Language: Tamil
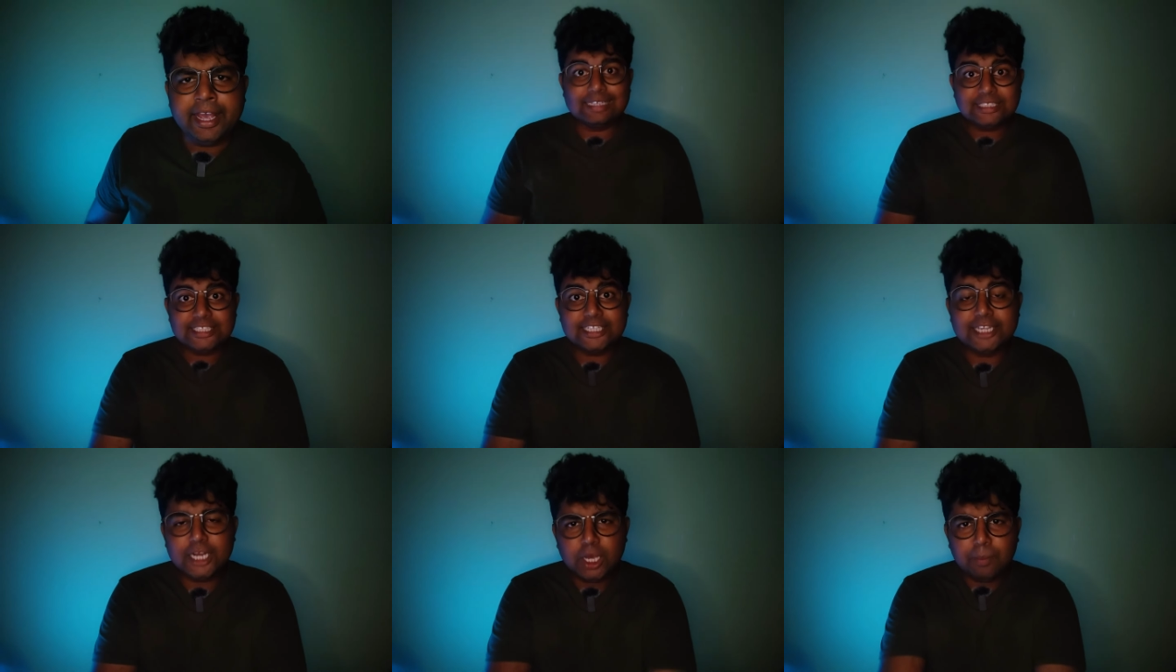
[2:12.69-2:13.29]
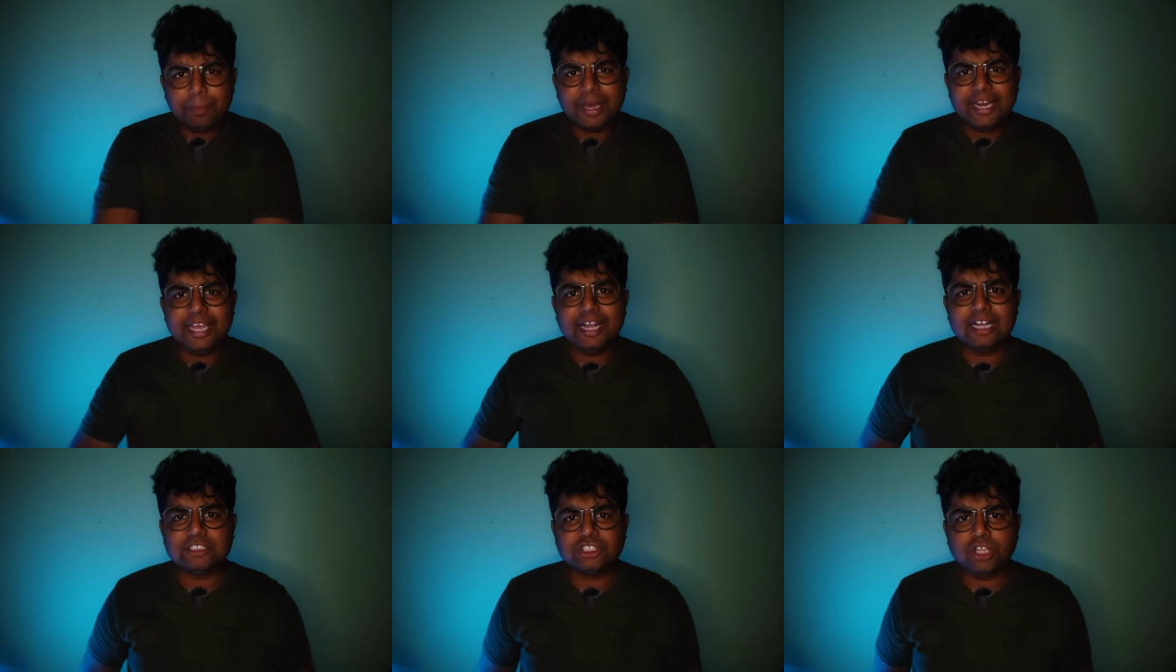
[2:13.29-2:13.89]
கஷ்டத்திலயும்
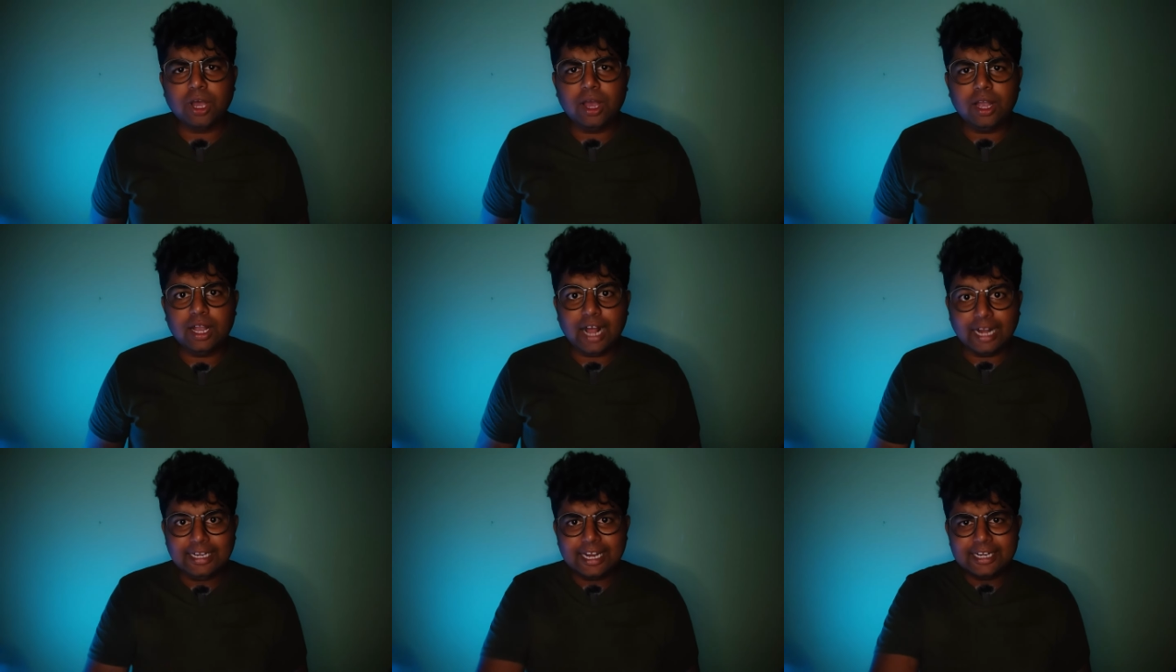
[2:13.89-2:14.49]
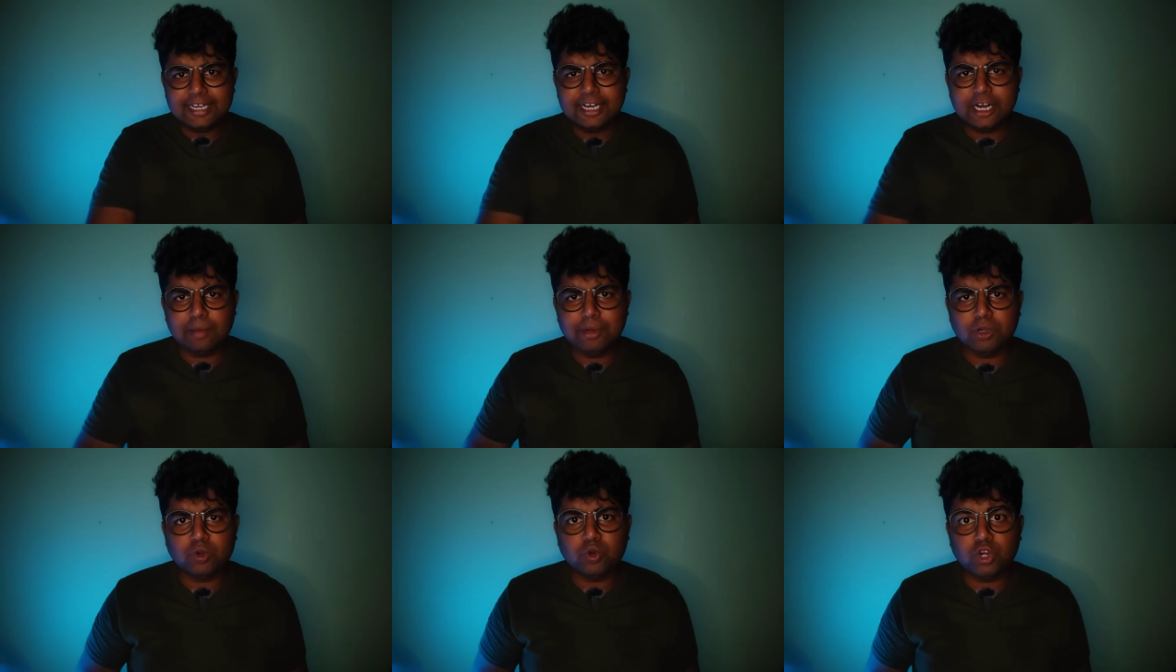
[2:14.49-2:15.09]
பெரிய கஷ்டம்
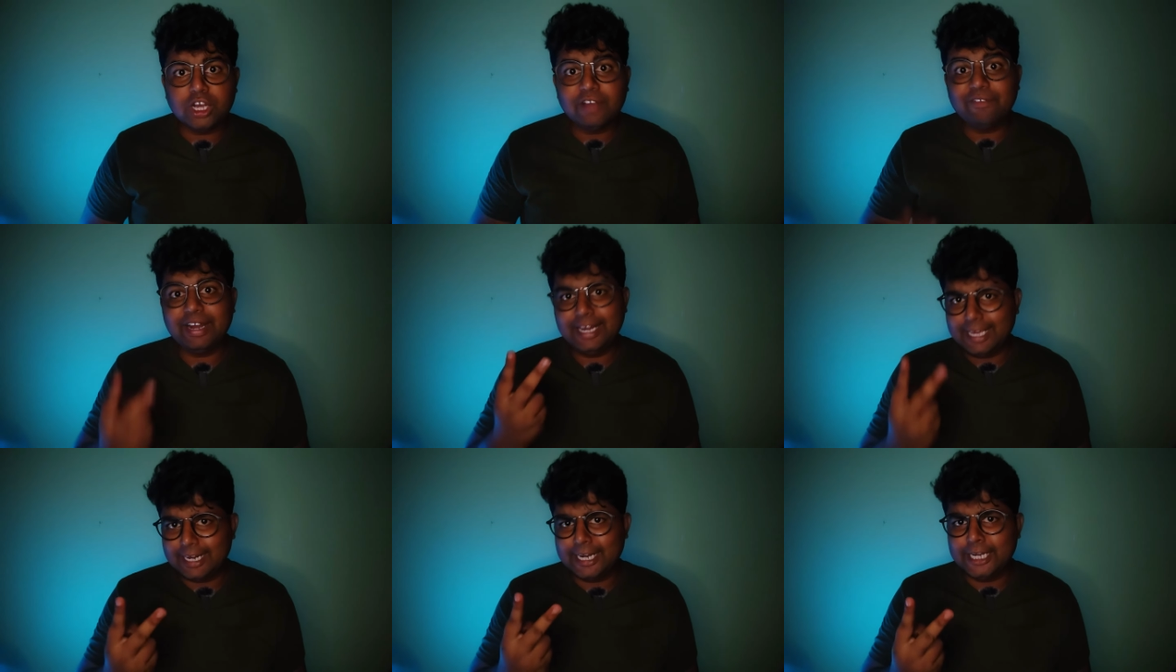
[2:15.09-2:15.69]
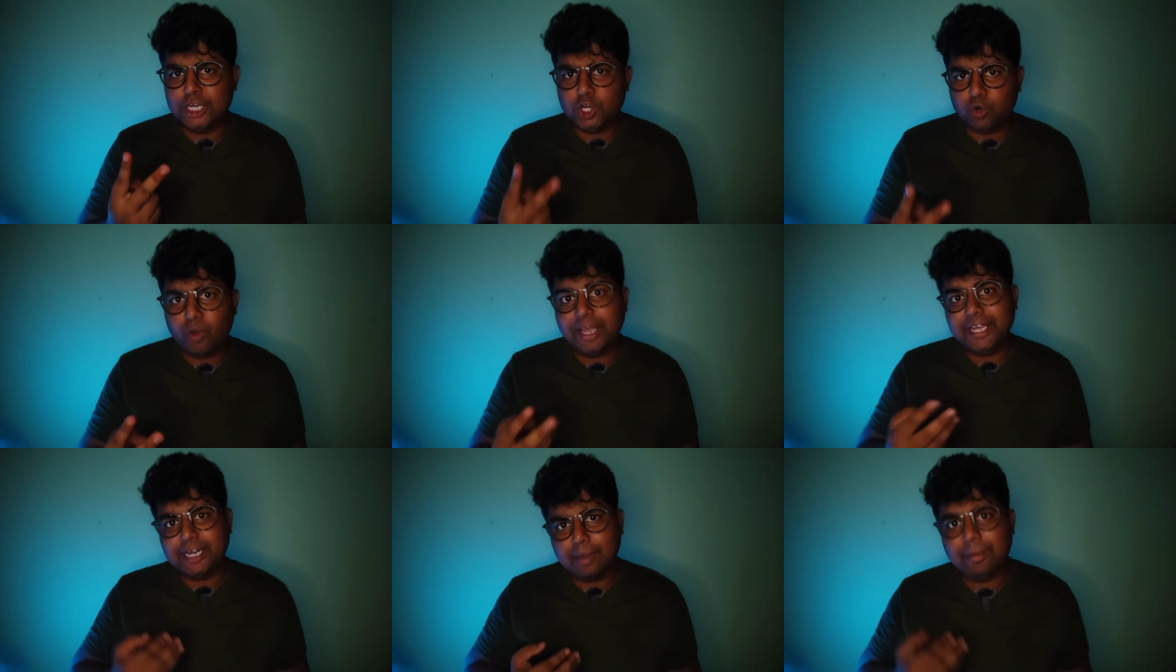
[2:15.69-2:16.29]
கண்டக்டர் நமக்கு கொடுக்க வேண்டிய ரெண்டு
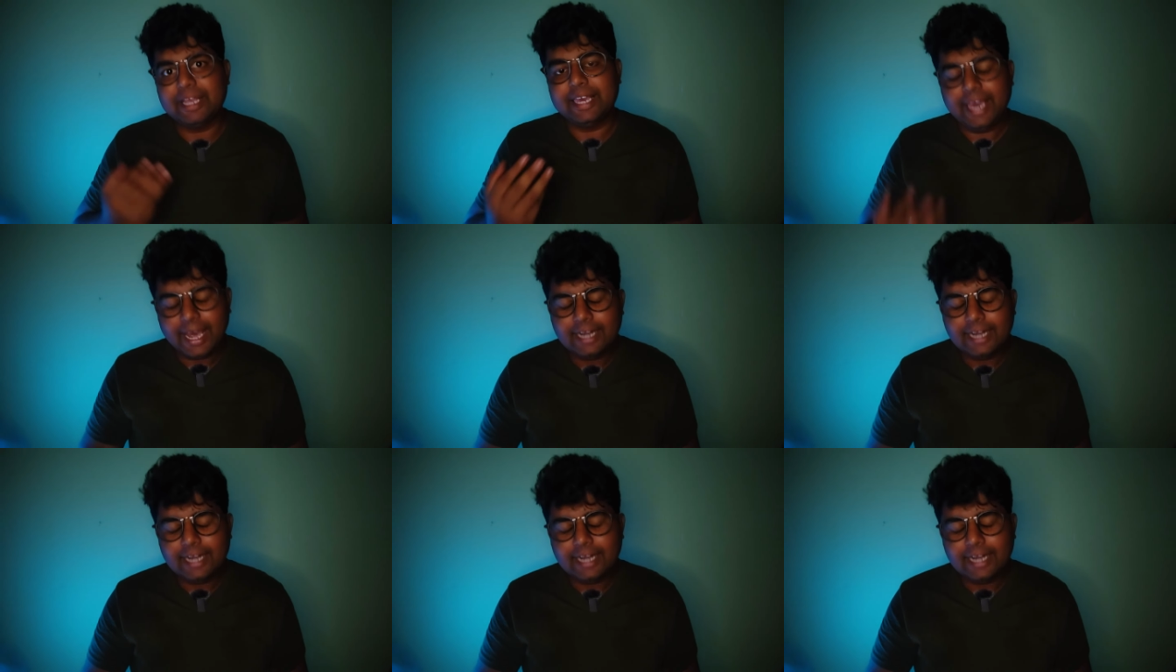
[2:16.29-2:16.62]
ரூபாயை நம்ம